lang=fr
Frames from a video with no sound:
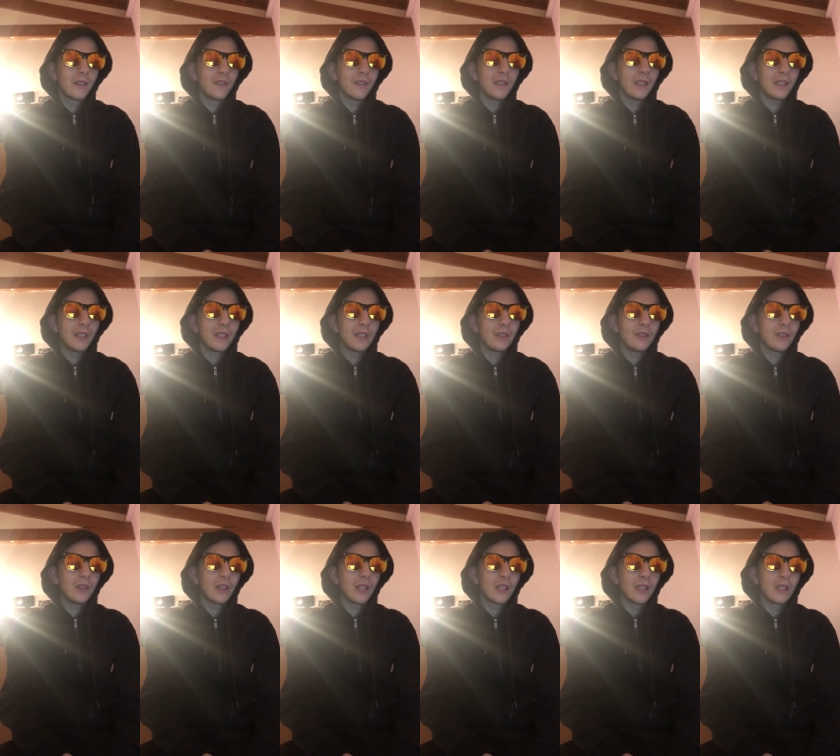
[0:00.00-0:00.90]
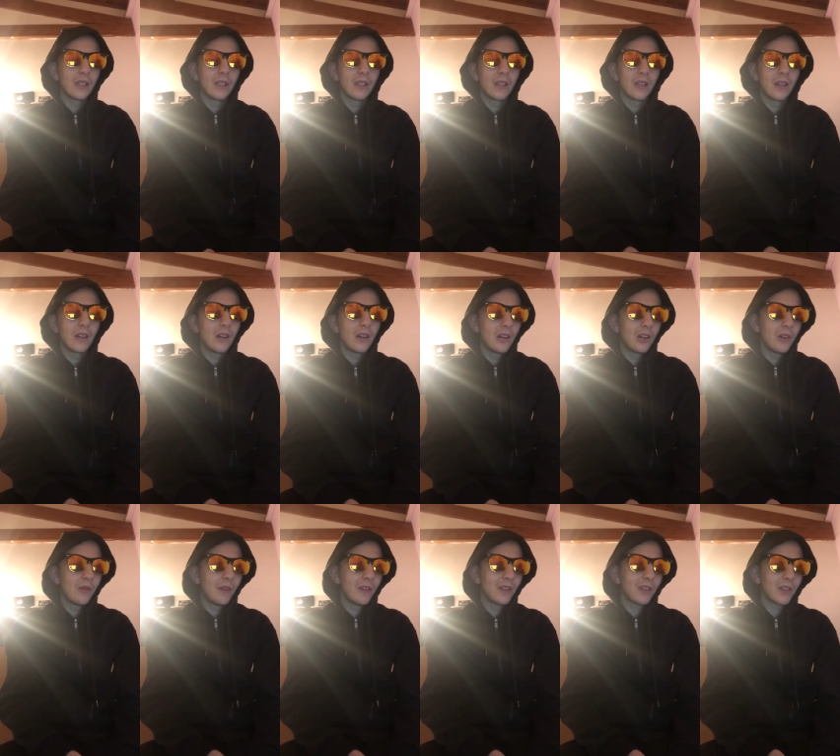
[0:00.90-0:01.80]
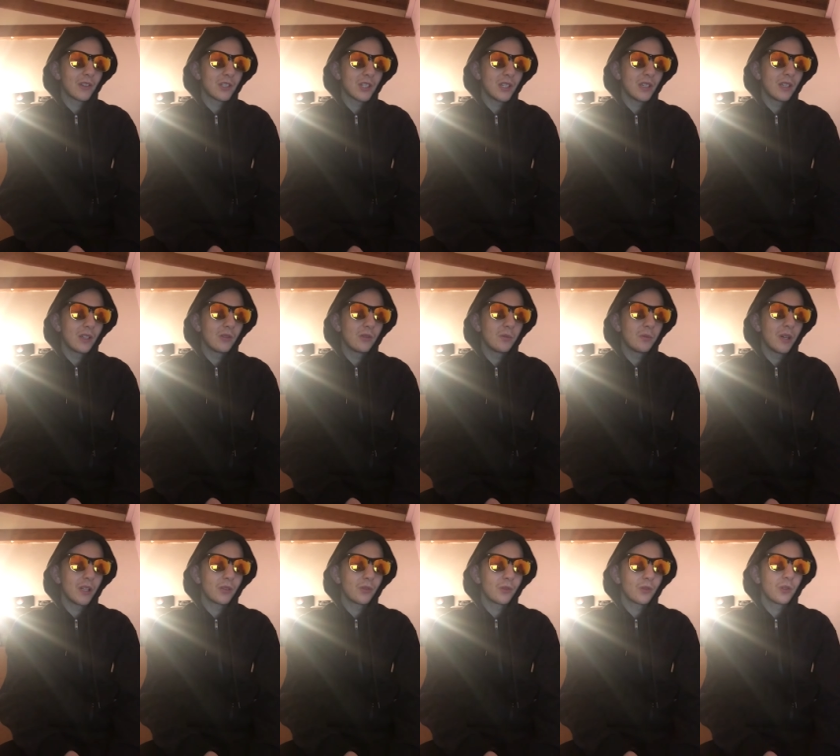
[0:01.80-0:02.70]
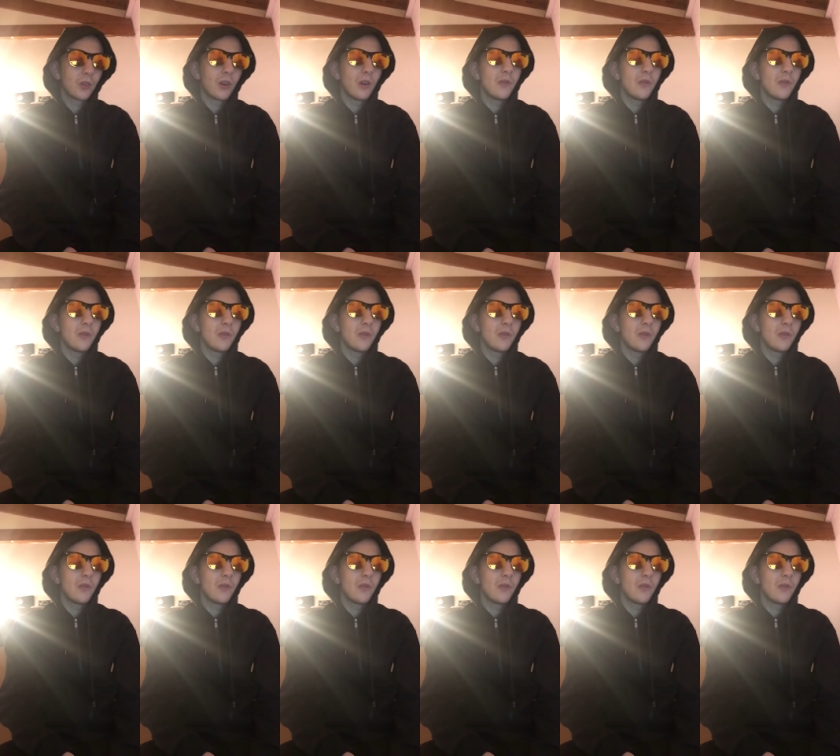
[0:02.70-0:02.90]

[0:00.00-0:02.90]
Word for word: Zen quitte le ring. Owens enchaîne les coups de bâton sur